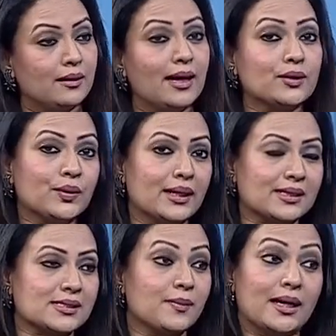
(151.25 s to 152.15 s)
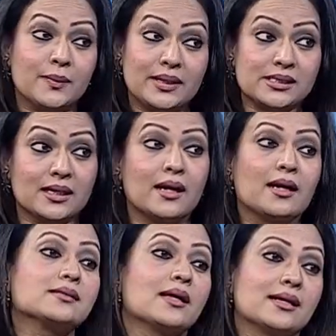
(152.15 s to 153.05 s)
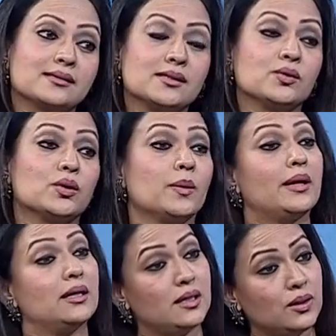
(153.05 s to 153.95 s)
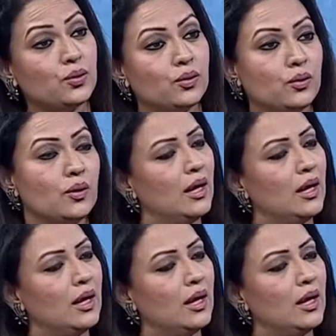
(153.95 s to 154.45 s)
রাত হয়ে গেছে বাড়ি ফিরছে না রাস্তায় অ্যাক্সিডেন্ট হতে পারে কি হলো